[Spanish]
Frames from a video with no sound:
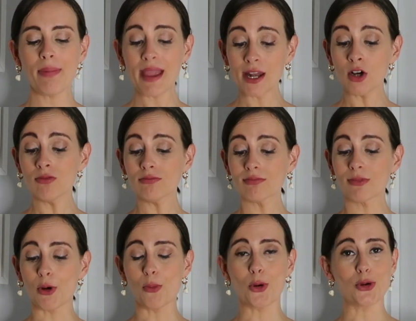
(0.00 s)
Pero
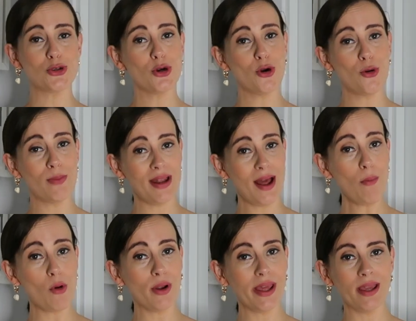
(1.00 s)
como yo me
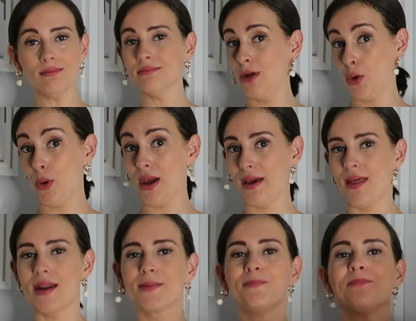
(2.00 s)
enamoré, me lo voy a
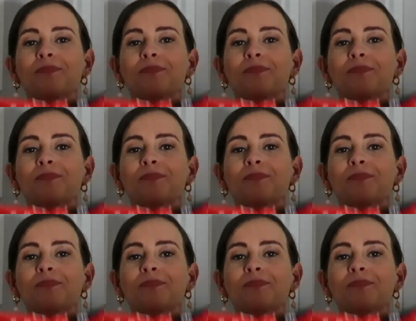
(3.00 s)
quedar.